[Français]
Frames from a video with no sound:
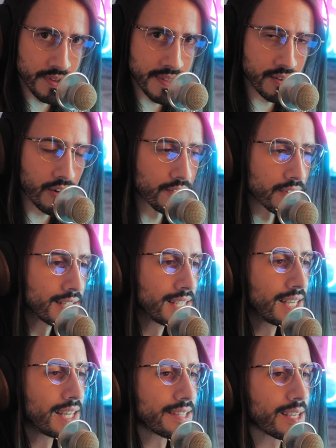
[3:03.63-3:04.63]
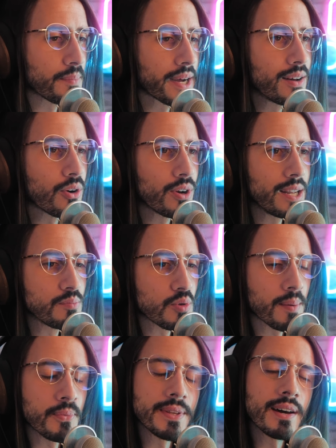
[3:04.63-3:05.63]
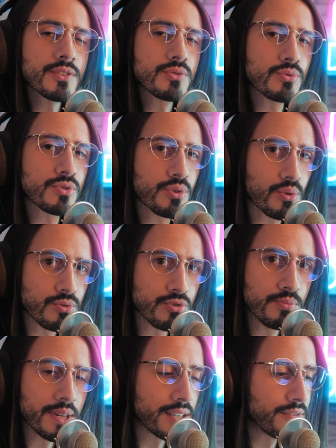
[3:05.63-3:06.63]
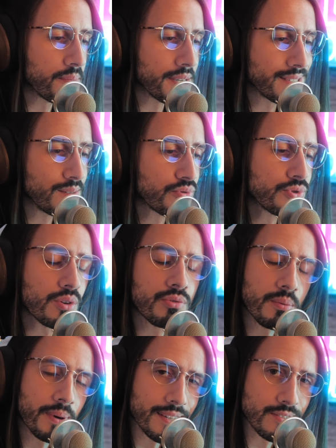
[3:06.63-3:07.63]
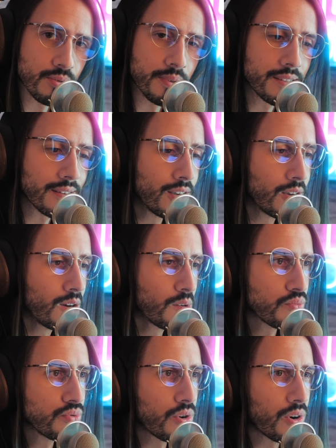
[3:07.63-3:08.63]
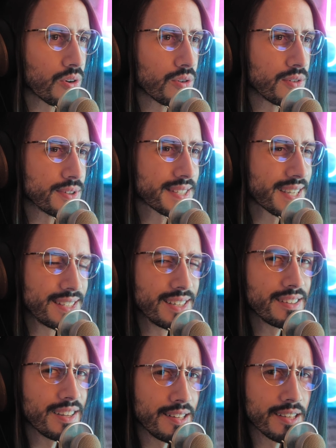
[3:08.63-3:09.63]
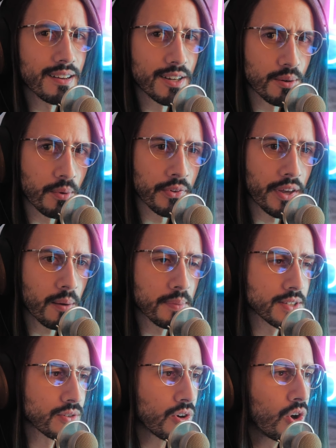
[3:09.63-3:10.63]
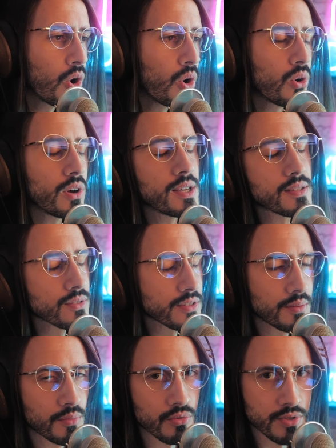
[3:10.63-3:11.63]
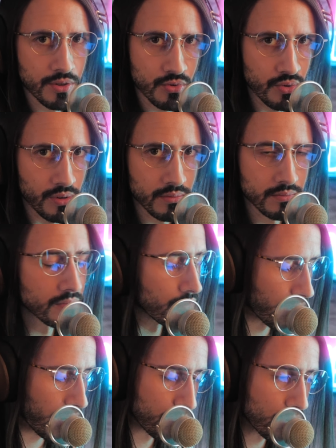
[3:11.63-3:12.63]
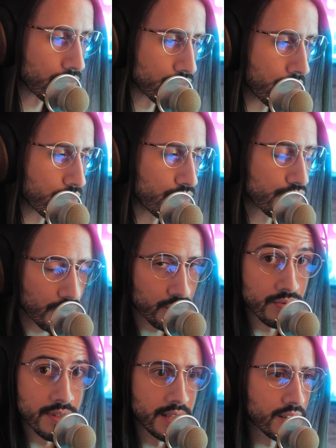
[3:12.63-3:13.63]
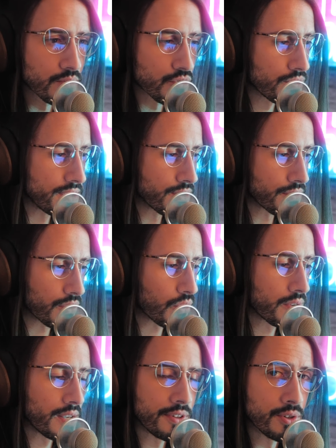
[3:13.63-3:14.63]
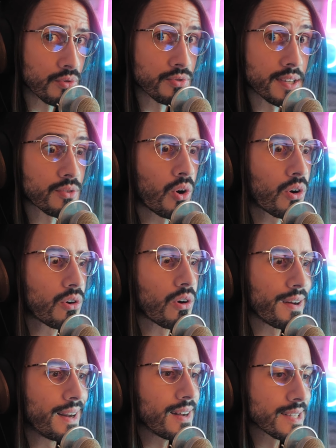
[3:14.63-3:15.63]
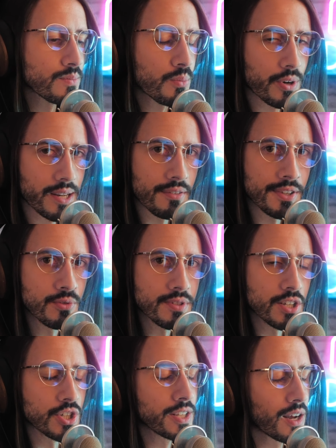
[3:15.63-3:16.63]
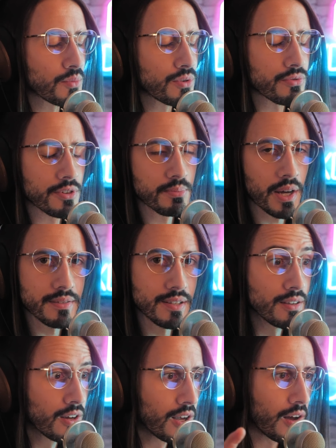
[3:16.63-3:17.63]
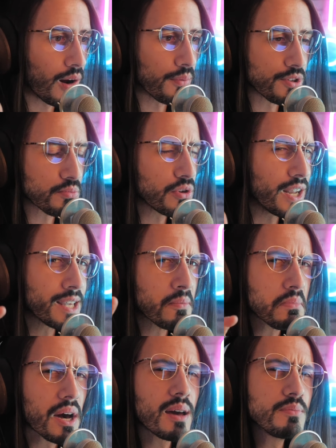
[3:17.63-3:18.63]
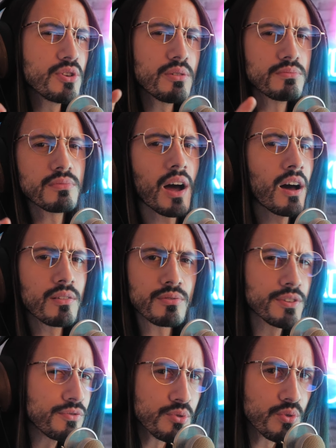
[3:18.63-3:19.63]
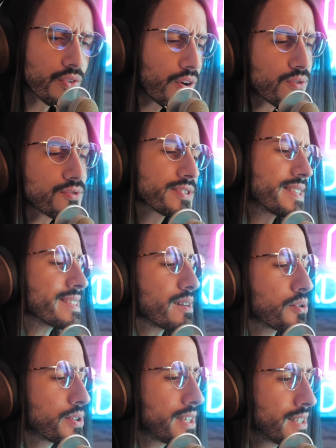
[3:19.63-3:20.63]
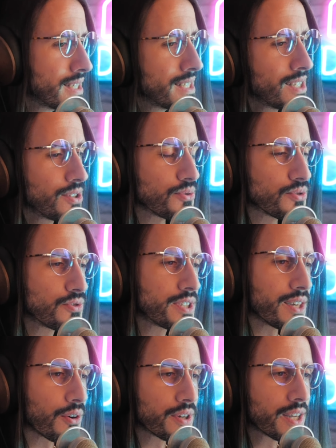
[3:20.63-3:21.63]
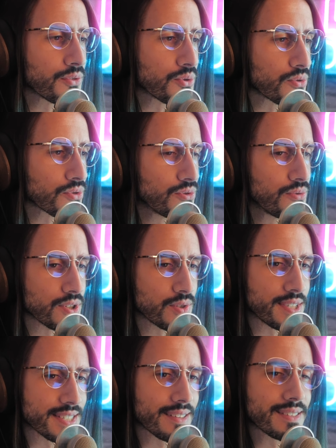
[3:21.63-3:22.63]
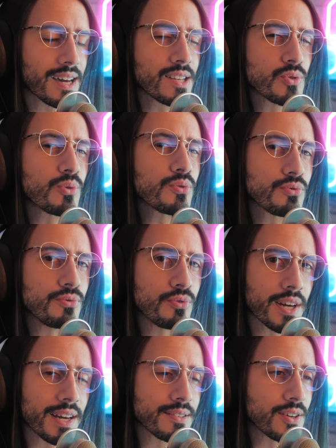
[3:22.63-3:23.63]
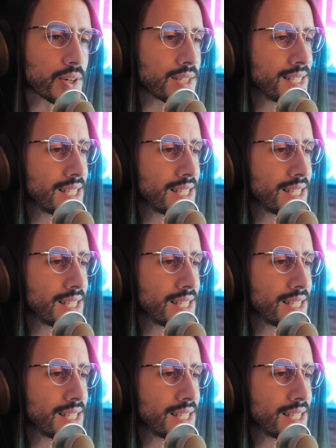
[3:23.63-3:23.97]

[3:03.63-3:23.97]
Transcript: Discord, qui a pris le relais pour la modération sur YouTube et qui va passer plusieurs fois par semaine pour euh, trier et lire les commentaires parce que essentiellement vous êtes cool. Vraiment, vous êtes cool. Surtout si, comme je vous le disais en intro de la vidéo, vous êtes encore là à ce moment de la vidéo, c'est que généralement vous faites partie un petit peu de la gamme premium, hein, des viewers, des abonnés, de ceux qui regardent du contenu et ceux qui s'intéressent au contenu du créateur.